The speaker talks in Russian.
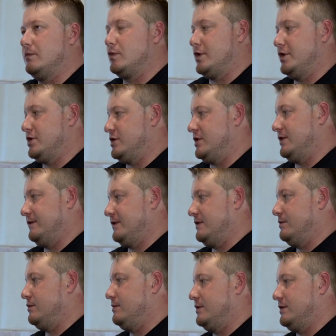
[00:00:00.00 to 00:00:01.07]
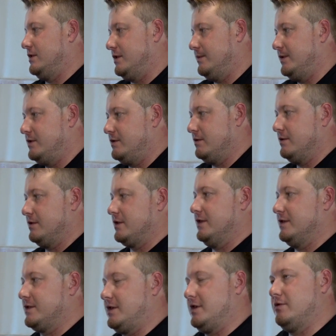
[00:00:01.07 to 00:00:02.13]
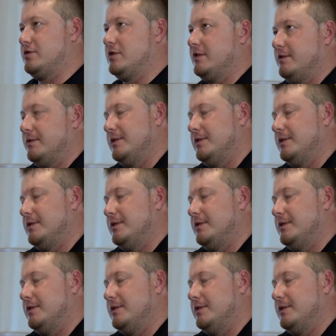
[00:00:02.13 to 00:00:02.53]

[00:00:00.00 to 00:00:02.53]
Ну, конечно, нет. В основном это репетиционный класс, как я уже.